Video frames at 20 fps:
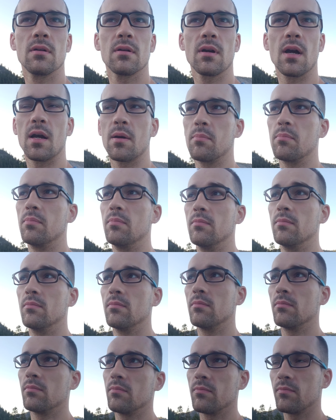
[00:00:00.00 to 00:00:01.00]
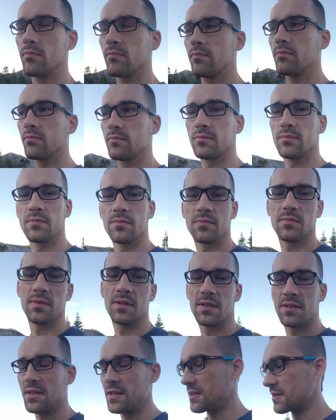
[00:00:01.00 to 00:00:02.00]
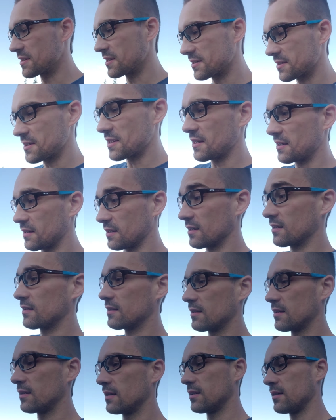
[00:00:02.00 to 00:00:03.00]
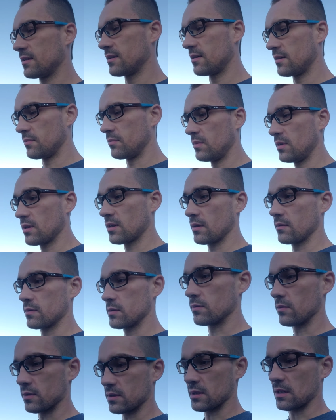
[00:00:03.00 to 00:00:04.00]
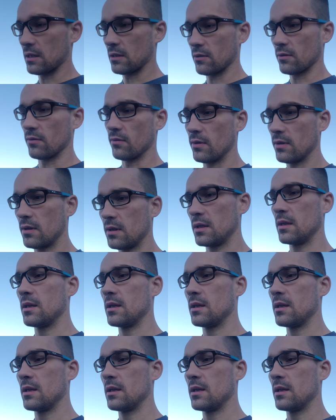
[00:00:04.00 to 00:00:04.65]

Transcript: как идеи создания мира и всего остального.